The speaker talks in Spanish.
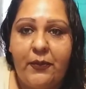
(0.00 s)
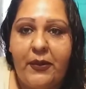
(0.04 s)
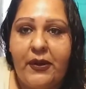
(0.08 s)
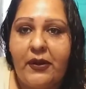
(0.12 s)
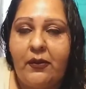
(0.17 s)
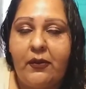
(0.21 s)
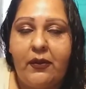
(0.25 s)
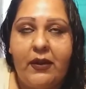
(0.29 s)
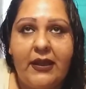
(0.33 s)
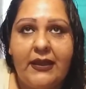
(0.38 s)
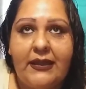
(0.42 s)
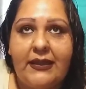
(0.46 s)

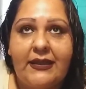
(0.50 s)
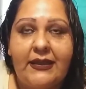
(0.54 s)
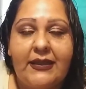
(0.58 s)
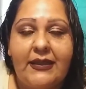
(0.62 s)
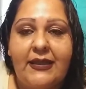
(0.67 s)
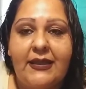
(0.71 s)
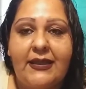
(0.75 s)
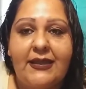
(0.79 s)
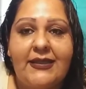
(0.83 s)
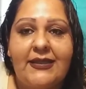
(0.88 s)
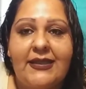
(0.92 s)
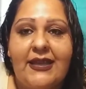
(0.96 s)
Pero
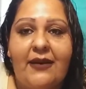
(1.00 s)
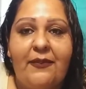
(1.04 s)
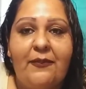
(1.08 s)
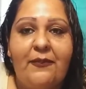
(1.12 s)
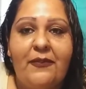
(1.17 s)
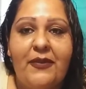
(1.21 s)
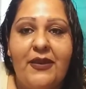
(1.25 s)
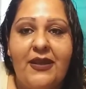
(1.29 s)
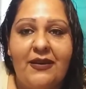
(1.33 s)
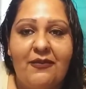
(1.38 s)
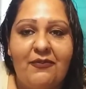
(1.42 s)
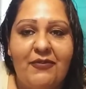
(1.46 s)
tiene que
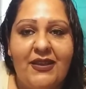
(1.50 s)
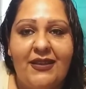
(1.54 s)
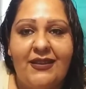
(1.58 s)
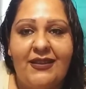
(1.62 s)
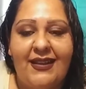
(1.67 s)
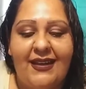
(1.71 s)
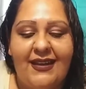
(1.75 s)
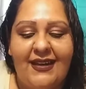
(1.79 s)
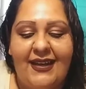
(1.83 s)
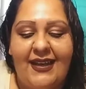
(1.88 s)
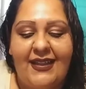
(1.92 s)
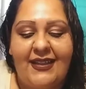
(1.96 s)
estar bien, bien
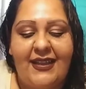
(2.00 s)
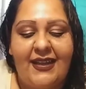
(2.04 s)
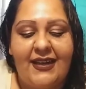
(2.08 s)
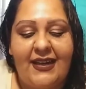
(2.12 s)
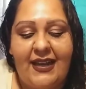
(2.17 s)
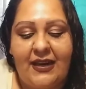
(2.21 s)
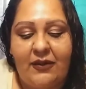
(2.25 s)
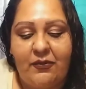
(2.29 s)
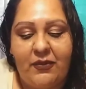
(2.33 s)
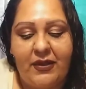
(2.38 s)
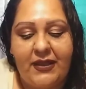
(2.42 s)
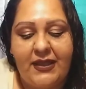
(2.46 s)
delgada
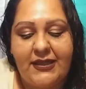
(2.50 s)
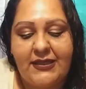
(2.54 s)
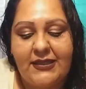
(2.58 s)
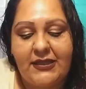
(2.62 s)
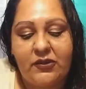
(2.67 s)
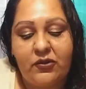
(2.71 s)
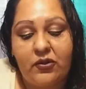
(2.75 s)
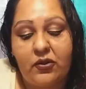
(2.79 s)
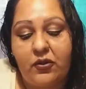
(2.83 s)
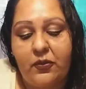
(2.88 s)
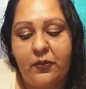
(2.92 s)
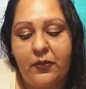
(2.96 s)
la almohada,
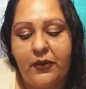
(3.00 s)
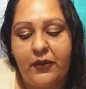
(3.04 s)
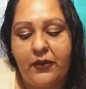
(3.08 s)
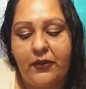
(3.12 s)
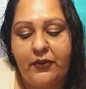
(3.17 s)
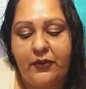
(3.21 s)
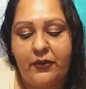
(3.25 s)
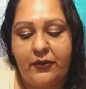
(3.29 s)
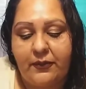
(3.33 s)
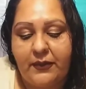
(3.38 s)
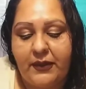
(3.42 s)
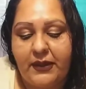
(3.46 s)
si no, no
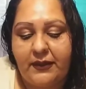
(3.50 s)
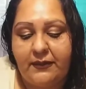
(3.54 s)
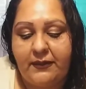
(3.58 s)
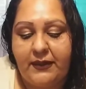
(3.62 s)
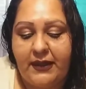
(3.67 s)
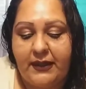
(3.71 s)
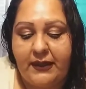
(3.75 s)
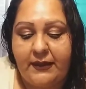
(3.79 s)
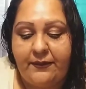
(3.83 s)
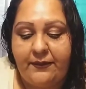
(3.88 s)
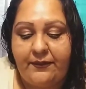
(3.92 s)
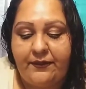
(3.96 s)
puedo dormir
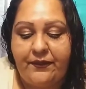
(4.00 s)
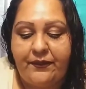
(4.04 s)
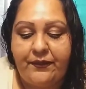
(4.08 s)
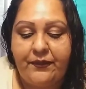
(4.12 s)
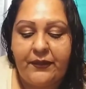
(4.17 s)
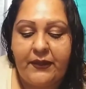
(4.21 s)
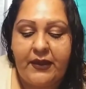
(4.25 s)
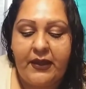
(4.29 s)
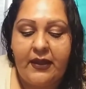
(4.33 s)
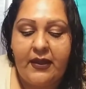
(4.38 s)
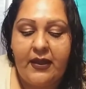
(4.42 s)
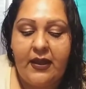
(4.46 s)
bien.
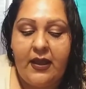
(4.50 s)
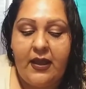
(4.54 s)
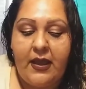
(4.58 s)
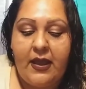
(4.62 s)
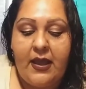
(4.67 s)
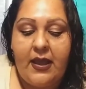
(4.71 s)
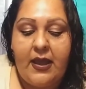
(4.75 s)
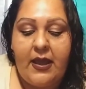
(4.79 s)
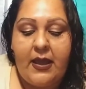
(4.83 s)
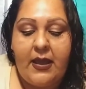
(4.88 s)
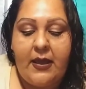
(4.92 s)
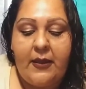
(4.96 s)

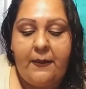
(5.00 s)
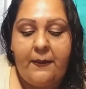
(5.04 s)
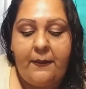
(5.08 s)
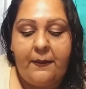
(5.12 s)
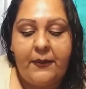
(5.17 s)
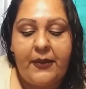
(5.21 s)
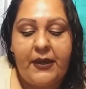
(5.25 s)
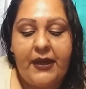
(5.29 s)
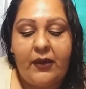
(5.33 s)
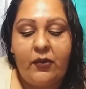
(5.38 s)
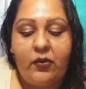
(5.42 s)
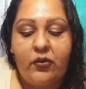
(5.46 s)

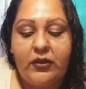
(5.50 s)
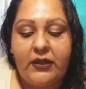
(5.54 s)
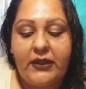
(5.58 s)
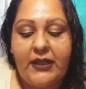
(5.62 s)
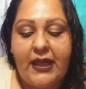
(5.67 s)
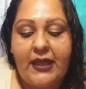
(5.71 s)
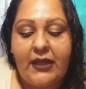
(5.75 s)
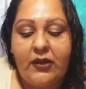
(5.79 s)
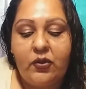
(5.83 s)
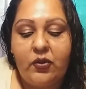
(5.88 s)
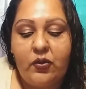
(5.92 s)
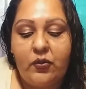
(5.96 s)

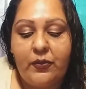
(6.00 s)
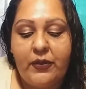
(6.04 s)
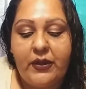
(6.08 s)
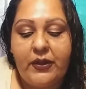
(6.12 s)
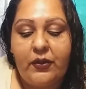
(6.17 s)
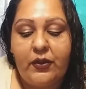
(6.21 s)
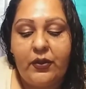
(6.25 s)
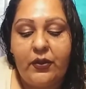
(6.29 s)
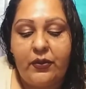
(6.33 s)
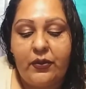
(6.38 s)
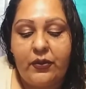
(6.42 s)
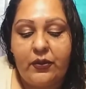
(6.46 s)
Pregunta
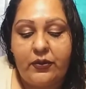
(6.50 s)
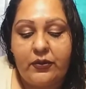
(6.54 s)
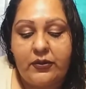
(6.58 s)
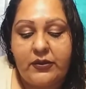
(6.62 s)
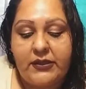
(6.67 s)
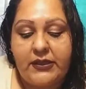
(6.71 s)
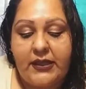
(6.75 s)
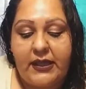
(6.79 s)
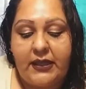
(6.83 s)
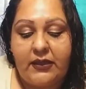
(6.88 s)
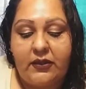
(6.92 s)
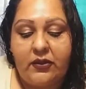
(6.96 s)
número
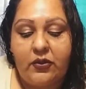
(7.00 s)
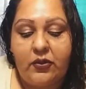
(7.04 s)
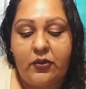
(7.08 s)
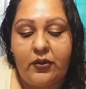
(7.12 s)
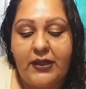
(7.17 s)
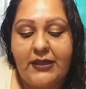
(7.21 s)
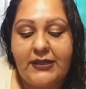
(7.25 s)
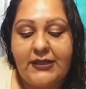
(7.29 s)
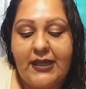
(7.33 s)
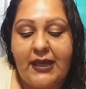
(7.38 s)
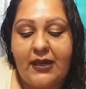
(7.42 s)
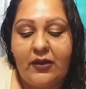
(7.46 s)
12.
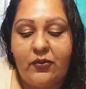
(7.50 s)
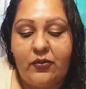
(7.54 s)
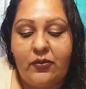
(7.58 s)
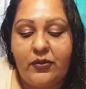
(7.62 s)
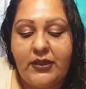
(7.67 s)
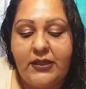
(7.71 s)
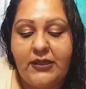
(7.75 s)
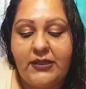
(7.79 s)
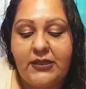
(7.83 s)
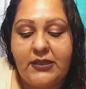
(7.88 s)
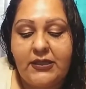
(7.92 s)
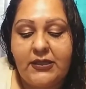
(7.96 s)
¿Tocas
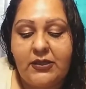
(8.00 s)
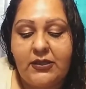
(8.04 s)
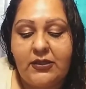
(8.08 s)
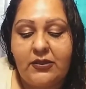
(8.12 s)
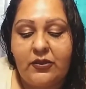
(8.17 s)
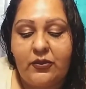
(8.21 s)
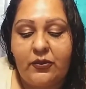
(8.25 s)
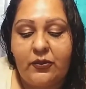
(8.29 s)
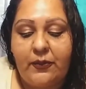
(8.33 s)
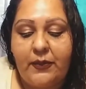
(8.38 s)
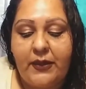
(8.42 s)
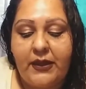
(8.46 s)
algún instante?
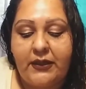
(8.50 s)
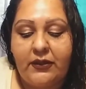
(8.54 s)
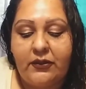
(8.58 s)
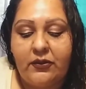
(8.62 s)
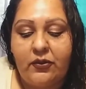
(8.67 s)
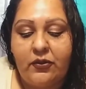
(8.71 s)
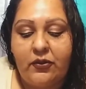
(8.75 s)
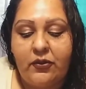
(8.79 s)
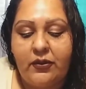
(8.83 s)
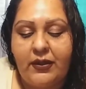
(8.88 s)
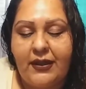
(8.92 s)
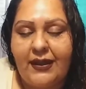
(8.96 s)

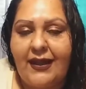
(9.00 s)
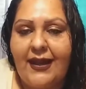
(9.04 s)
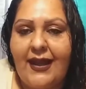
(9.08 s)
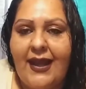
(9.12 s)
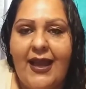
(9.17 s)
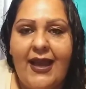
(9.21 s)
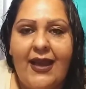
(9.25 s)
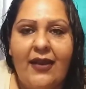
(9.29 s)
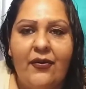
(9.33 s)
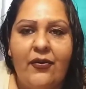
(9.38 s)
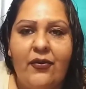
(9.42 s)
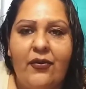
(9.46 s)
instrumento,
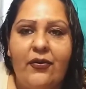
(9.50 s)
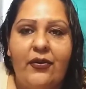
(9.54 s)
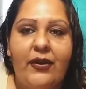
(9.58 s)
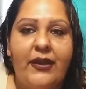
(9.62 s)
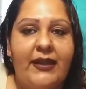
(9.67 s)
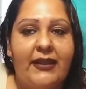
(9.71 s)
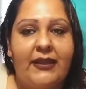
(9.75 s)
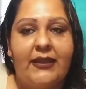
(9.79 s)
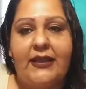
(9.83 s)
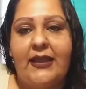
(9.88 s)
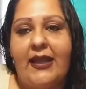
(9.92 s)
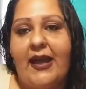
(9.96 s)
claro,
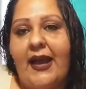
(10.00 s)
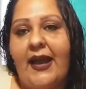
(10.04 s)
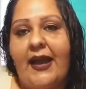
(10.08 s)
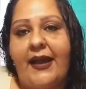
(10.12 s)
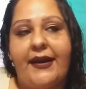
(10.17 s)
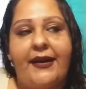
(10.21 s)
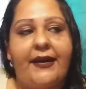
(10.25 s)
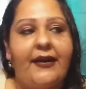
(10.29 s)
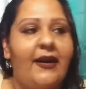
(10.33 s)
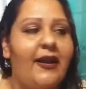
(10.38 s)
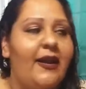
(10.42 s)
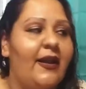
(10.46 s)

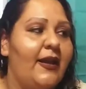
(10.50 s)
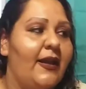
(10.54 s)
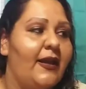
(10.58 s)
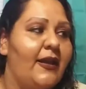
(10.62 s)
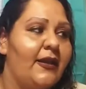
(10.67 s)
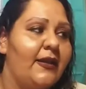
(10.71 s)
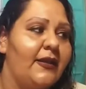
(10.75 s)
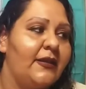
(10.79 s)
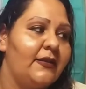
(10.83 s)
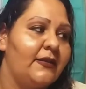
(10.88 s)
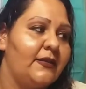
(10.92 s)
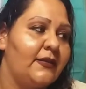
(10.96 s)

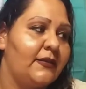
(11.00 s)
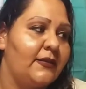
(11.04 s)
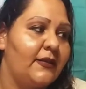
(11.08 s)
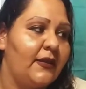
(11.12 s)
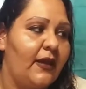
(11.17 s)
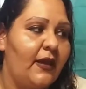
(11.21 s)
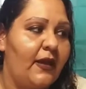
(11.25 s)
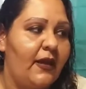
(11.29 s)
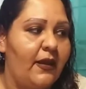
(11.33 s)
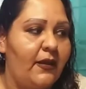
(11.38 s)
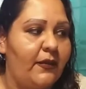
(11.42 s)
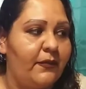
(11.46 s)
guitarras,
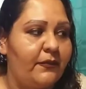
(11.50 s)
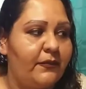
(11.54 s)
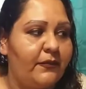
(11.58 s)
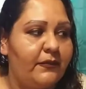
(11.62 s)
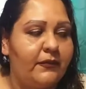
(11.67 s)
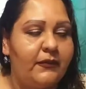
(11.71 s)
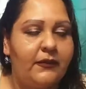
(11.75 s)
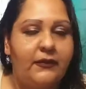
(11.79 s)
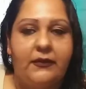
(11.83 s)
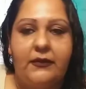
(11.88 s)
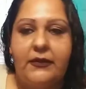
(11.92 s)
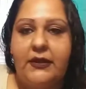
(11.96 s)

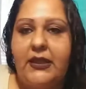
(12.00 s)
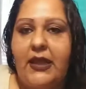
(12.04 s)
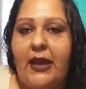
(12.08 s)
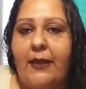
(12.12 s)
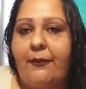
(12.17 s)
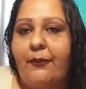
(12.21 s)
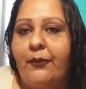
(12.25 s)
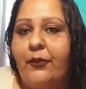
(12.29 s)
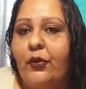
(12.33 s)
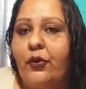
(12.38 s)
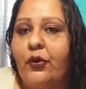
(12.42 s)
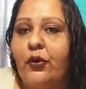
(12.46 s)

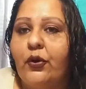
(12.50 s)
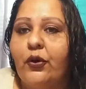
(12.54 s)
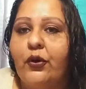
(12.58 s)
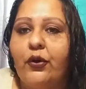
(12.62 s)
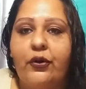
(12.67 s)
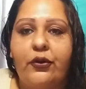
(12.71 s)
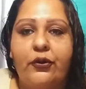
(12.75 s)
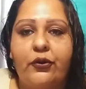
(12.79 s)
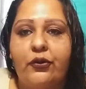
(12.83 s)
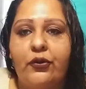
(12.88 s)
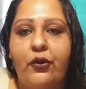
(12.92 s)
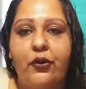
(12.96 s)

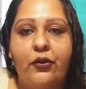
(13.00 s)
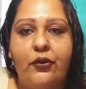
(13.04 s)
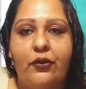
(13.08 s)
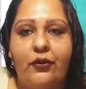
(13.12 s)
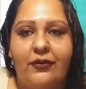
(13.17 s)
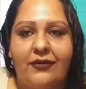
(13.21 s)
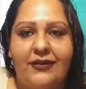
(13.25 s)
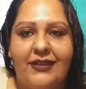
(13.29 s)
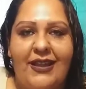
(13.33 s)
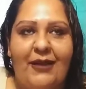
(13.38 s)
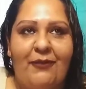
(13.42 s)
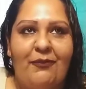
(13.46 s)
tambor,
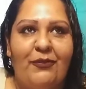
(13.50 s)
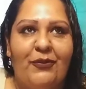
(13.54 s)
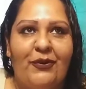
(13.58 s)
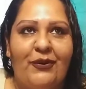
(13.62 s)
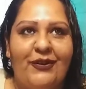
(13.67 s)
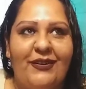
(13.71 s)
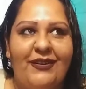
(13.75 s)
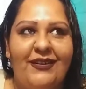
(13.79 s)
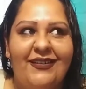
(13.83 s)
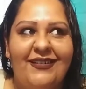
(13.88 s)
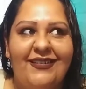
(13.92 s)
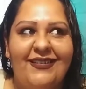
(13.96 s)
todo, tambor.